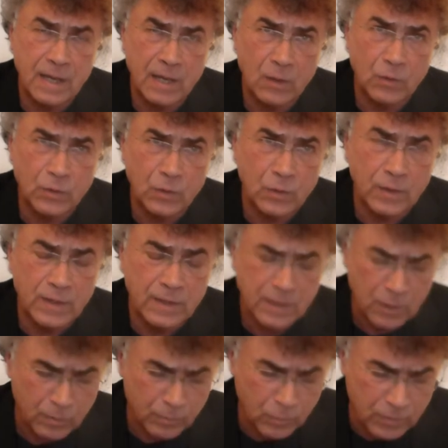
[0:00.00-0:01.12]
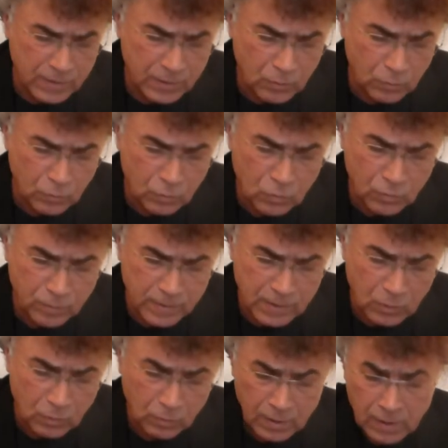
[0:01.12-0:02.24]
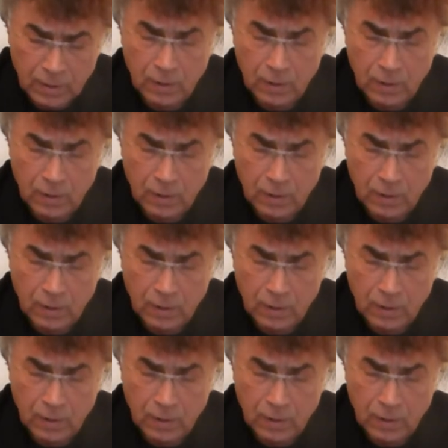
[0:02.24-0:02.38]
à, l'autorité en position de soumission.